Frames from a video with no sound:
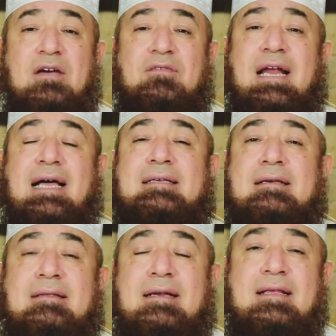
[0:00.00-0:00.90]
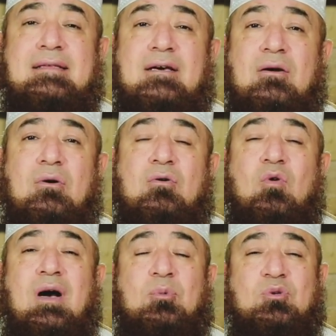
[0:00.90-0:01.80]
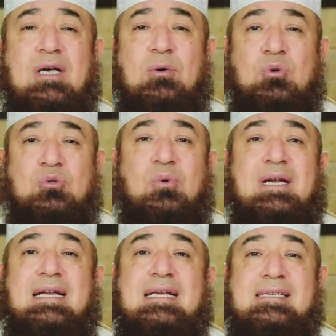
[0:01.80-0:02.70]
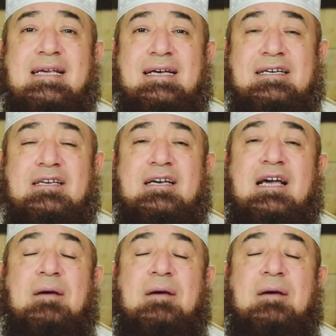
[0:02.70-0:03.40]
في الحديث الذي رواه أبو داود والنسائي